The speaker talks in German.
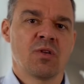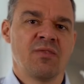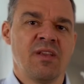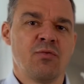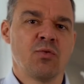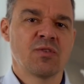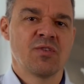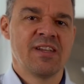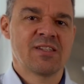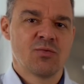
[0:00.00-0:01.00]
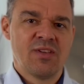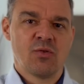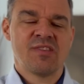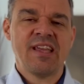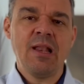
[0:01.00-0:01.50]
Oder wie
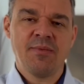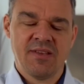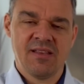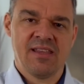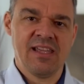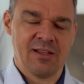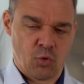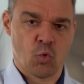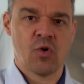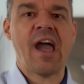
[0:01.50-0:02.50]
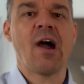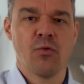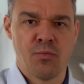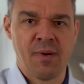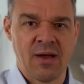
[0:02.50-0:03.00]
funktionierst du, wenn du selbst in dir
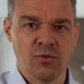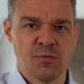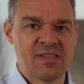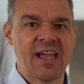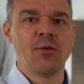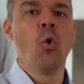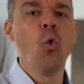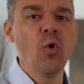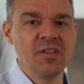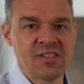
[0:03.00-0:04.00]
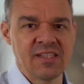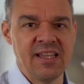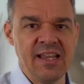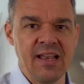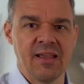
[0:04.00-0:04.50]
Druck aufbaust, mit deinen
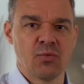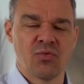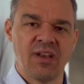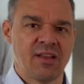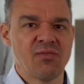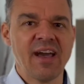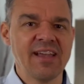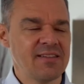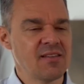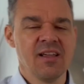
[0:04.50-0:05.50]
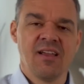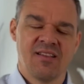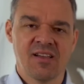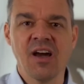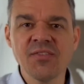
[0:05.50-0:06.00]
hohen Zielen, wo du vielleicht weißt,
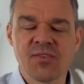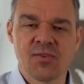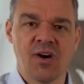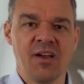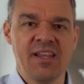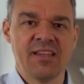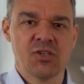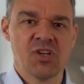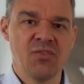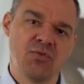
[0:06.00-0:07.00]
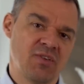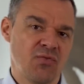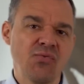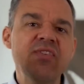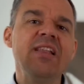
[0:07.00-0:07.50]
das kannst du gar nicht
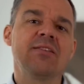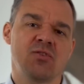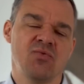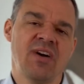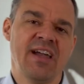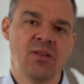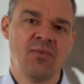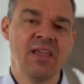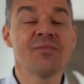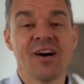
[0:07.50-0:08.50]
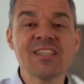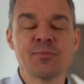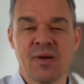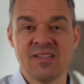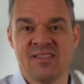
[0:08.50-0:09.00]
erschaffen, das ist viel zu weit weg.
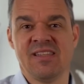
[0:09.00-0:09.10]
Was